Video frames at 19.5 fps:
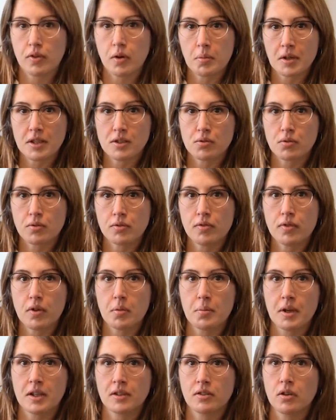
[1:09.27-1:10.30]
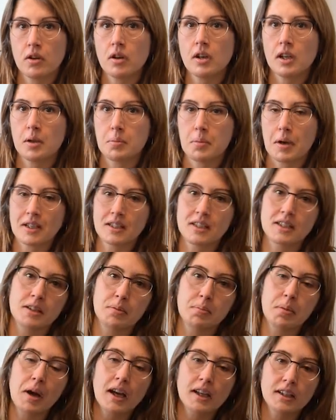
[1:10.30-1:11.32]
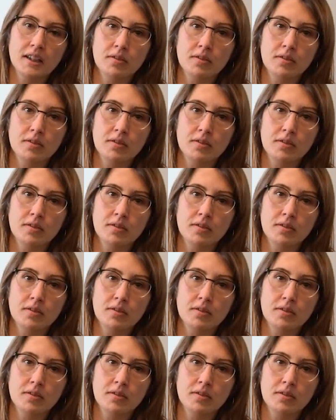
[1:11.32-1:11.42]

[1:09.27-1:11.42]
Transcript: une formation de formateur et participe